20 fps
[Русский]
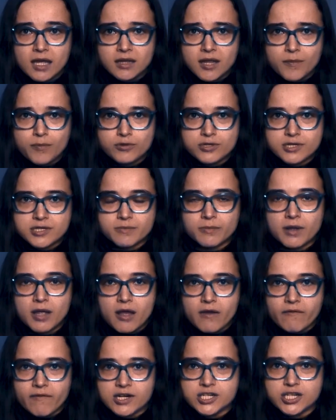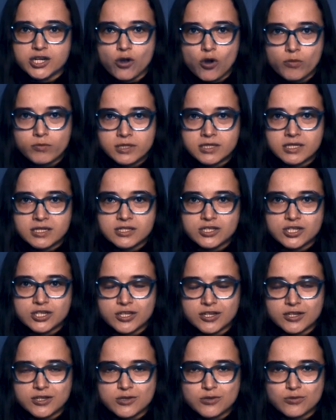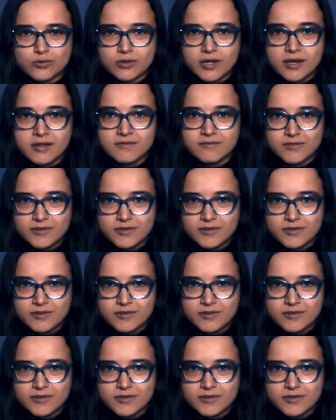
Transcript: Допустим, в вашей комнате есть 4 стула,